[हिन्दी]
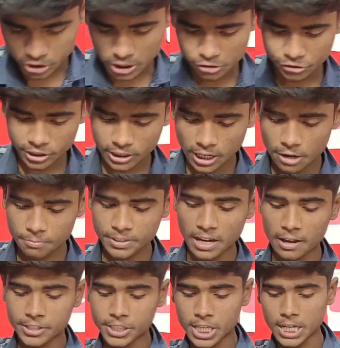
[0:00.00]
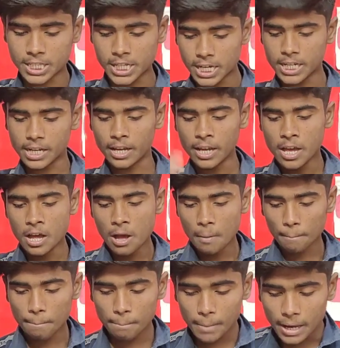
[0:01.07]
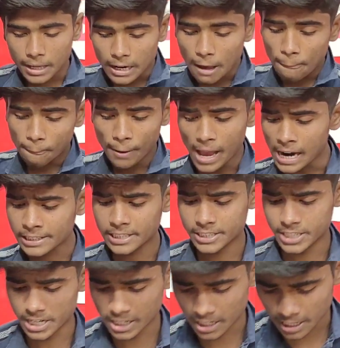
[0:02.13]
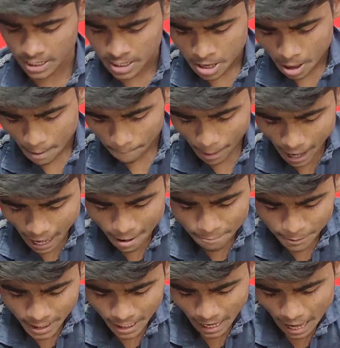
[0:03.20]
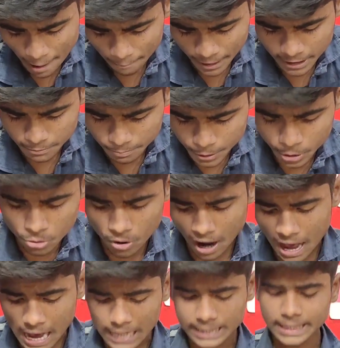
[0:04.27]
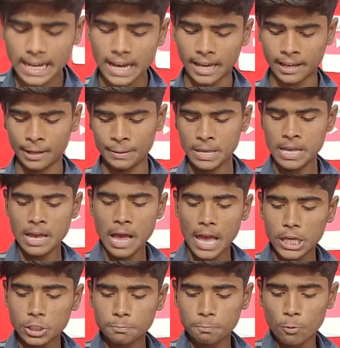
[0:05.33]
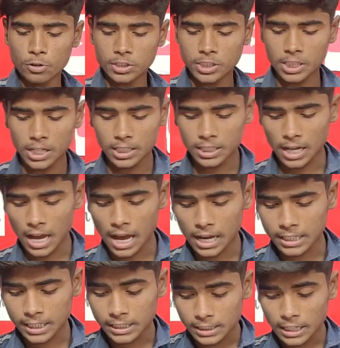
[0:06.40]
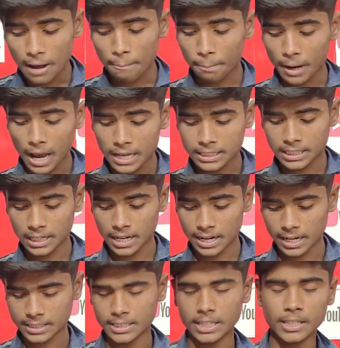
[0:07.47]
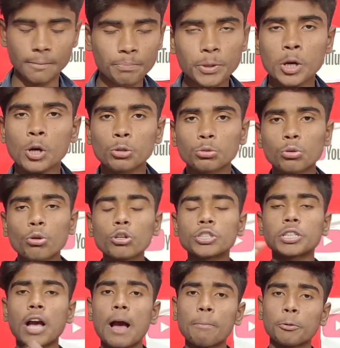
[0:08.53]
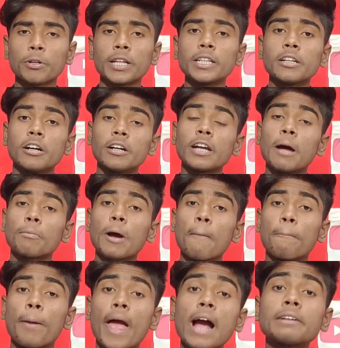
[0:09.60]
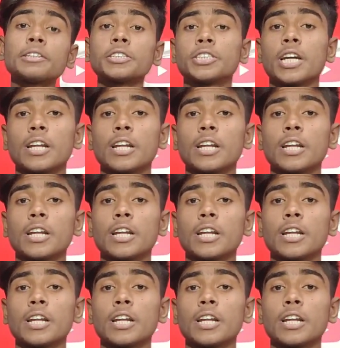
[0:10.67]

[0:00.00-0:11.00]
क्वेश्चन को चलते पूछा सचिन मेरा फैक्ट चैनल है फाइव के एवरेज व्यू आता है स्पॉन्सर का कितना प्राइस लेना चाहिए तो दोस्त आपको बता दिखा अगर आपका फैक्ट